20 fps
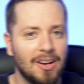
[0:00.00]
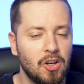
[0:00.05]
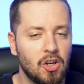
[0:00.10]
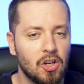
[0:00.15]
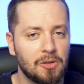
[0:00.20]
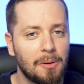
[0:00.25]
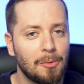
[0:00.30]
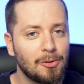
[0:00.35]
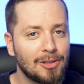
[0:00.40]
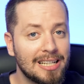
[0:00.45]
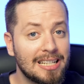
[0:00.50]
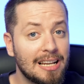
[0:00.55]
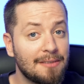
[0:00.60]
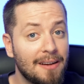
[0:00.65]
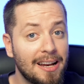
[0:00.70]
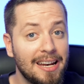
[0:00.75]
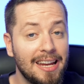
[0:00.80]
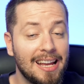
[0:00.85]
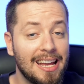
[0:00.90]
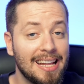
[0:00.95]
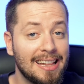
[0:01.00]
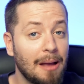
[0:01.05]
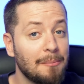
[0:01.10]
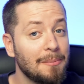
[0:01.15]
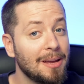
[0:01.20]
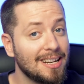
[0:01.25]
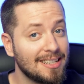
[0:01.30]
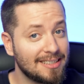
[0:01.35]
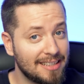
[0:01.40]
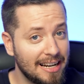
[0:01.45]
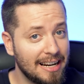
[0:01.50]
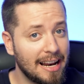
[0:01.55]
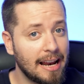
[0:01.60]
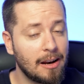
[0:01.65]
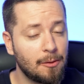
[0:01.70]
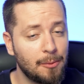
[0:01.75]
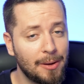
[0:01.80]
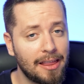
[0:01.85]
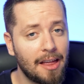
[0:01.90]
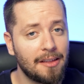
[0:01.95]
Nos vamos a Safari, que también estrena
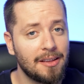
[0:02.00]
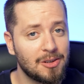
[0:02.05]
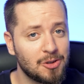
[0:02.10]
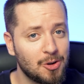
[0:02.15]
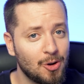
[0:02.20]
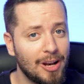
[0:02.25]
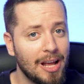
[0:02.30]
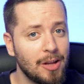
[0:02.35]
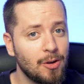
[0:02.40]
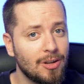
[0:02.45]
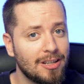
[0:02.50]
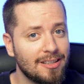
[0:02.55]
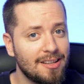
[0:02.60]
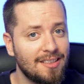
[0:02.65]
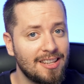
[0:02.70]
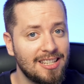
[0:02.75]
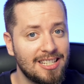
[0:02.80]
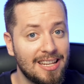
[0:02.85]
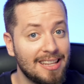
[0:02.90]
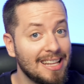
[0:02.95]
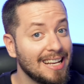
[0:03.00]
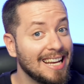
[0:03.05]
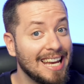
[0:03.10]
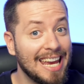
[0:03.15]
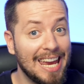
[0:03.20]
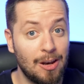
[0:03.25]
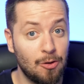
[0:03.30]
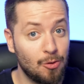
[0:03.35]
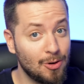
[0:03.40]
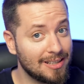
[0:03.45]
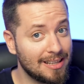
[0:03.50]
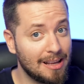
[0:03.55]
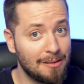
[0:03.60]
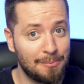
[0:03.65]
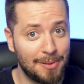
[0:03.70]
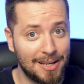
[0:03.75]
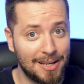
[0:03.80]
novedades con iOS 17 que no están